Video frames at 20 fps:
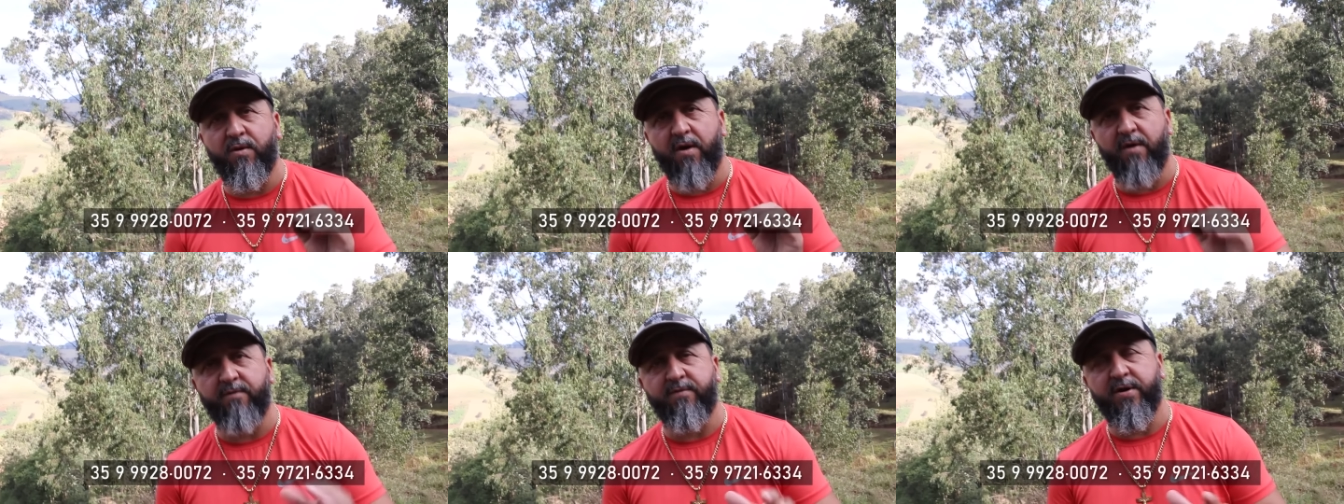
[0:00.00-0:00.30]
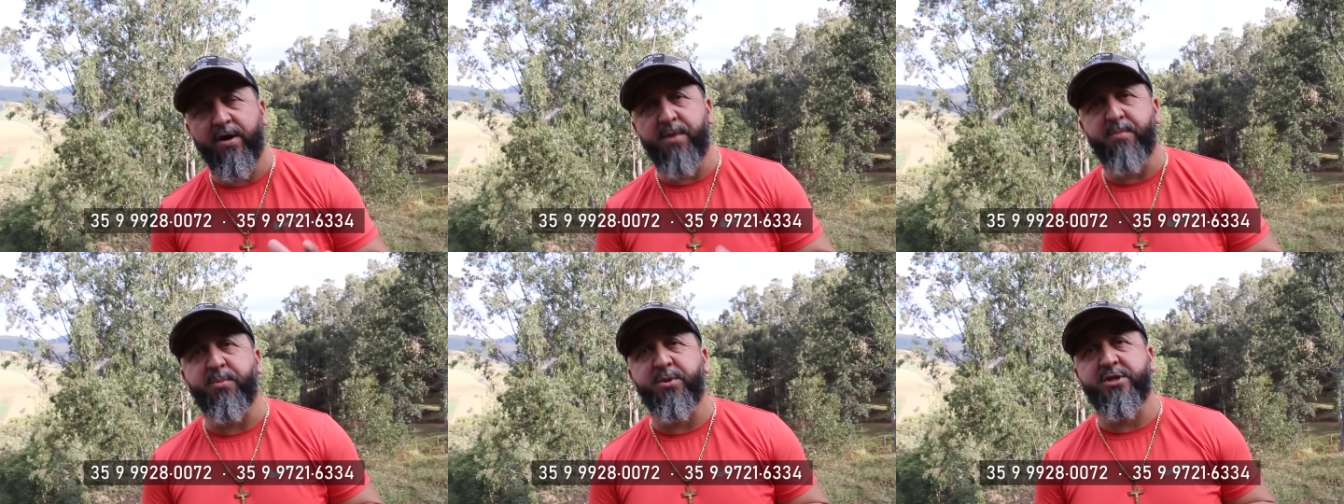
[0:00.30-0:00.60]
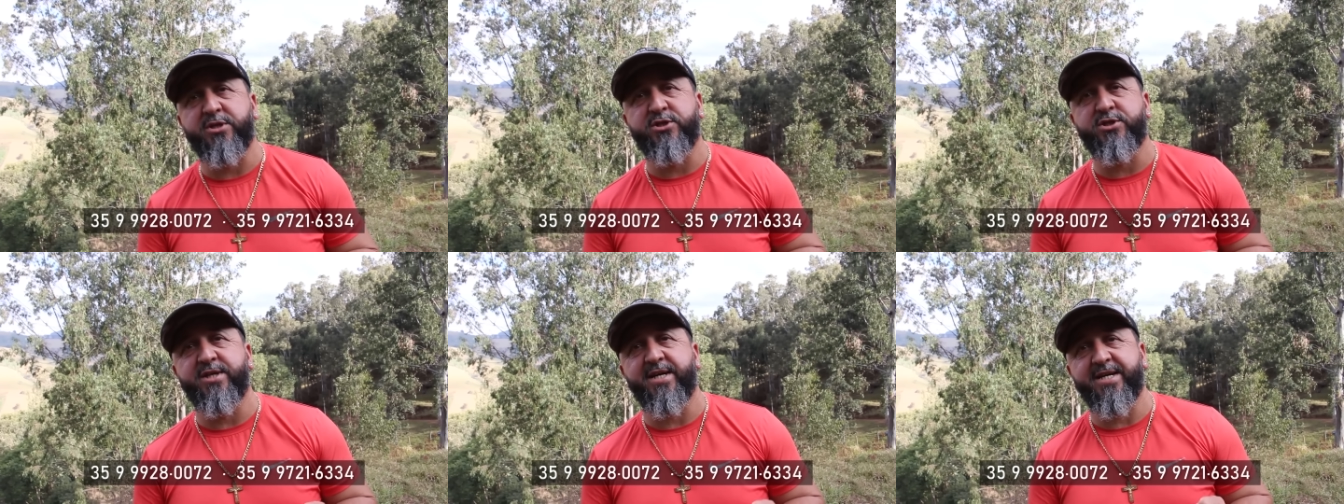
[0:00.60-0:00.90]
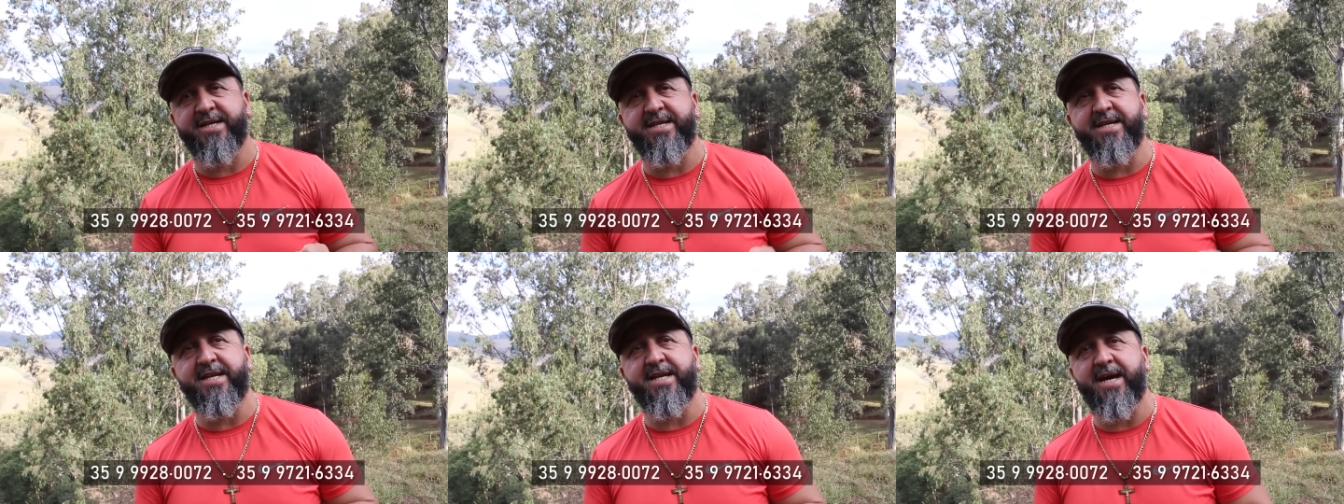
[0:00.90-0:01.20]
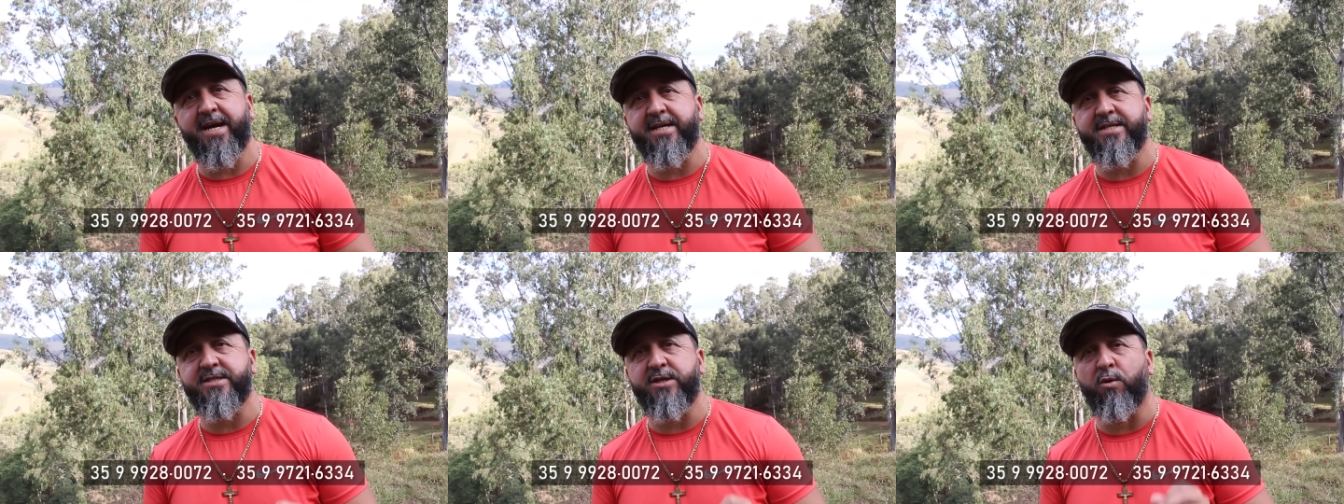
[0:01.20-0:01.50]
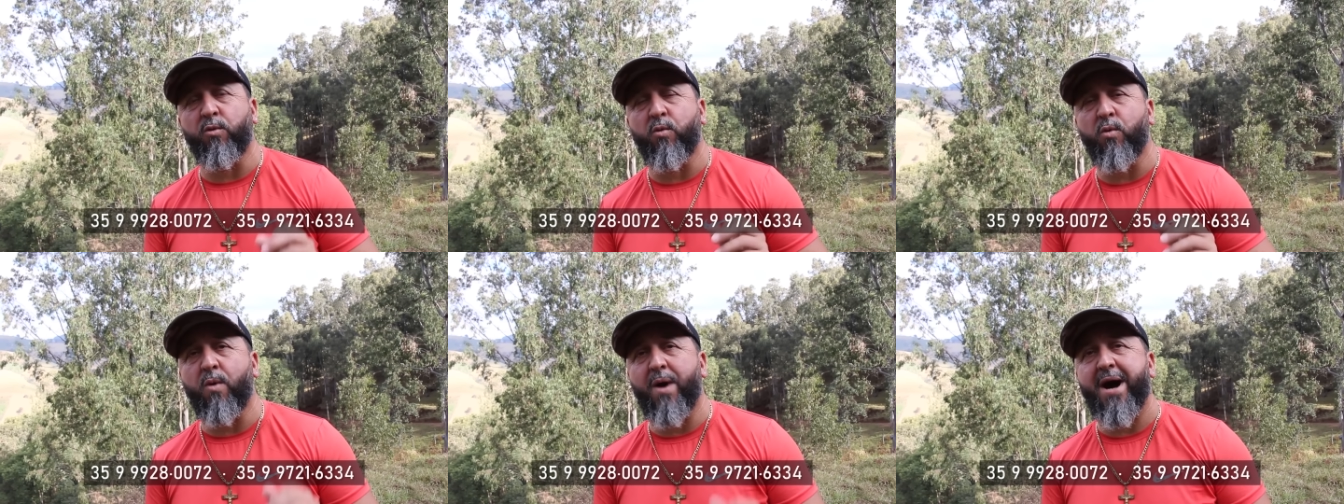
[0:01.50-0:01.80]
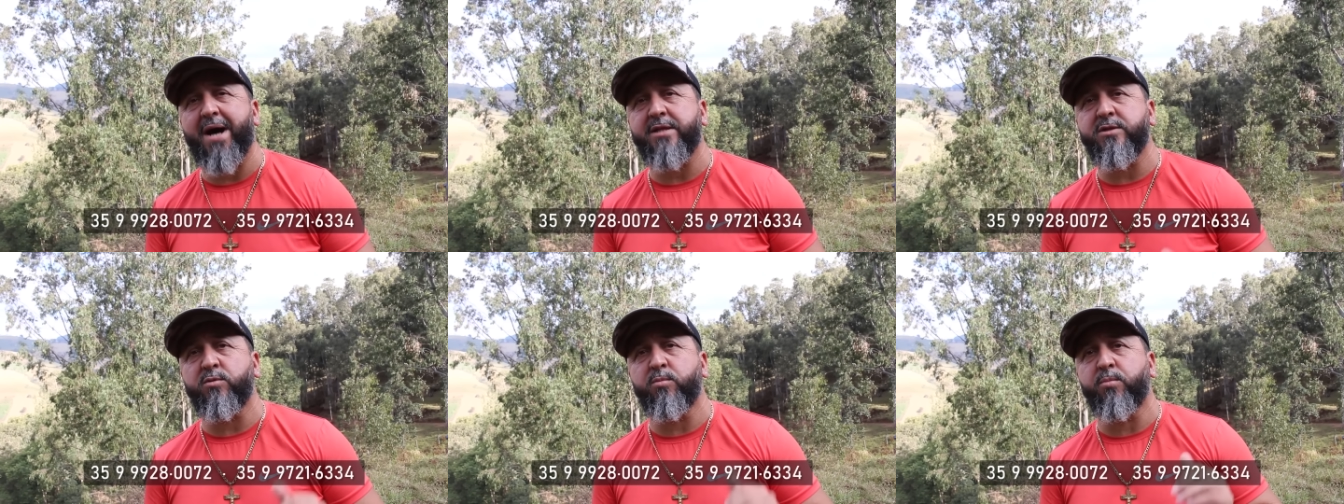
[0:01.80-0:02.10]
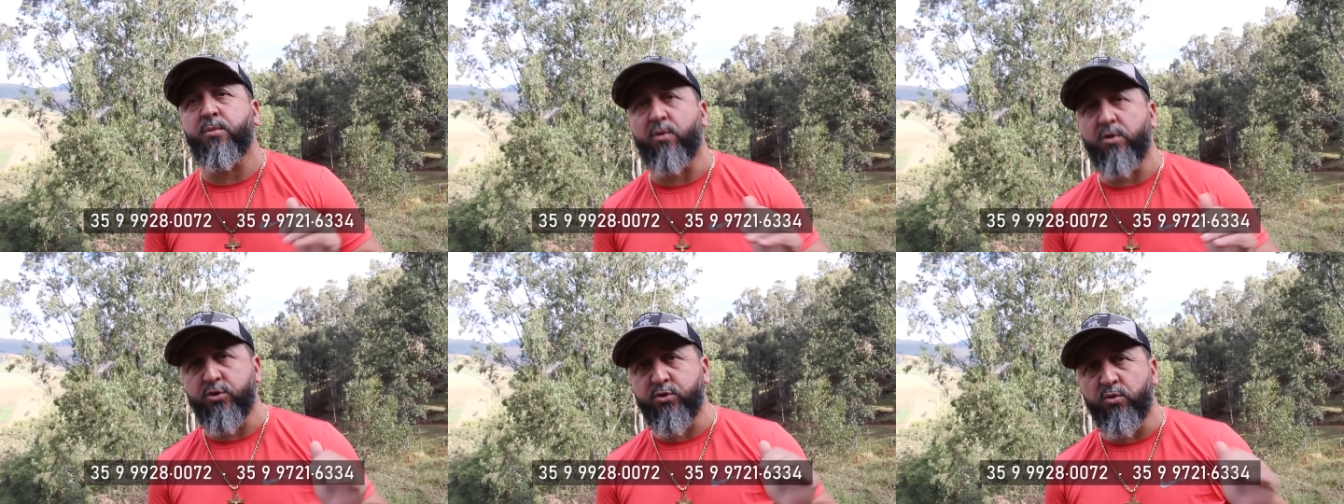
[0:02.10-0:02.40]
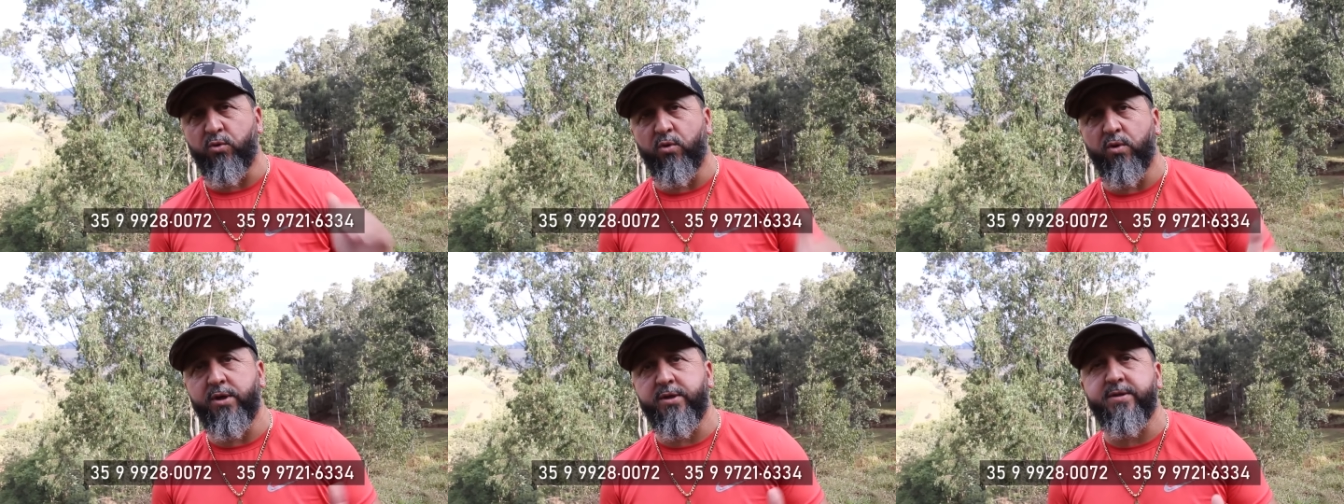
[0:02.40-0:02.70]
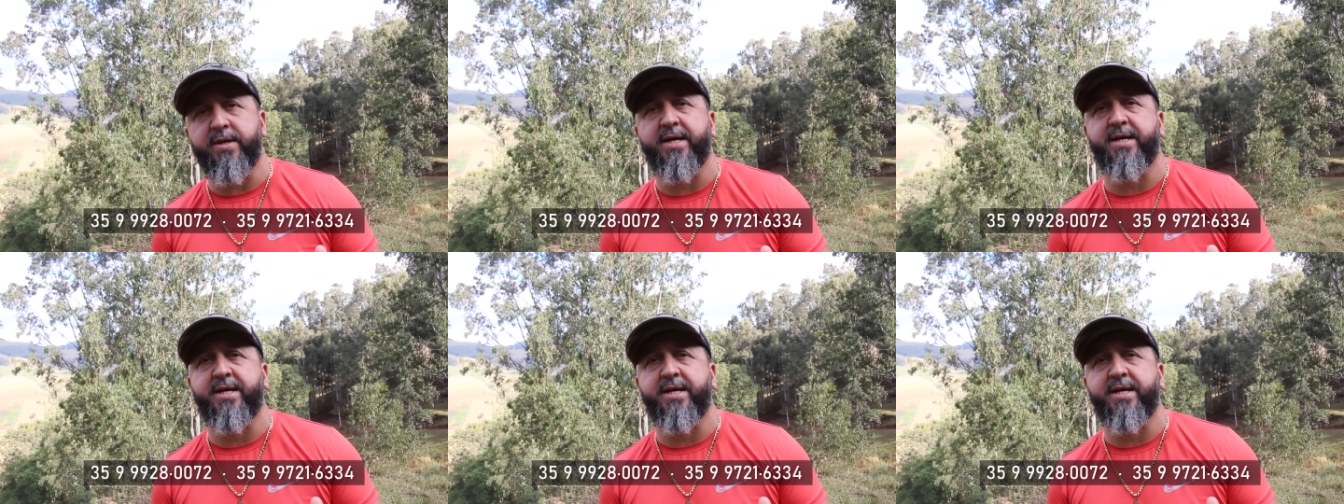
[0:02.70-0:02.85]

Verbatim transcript: vou repetir aqui, né, que são 4.8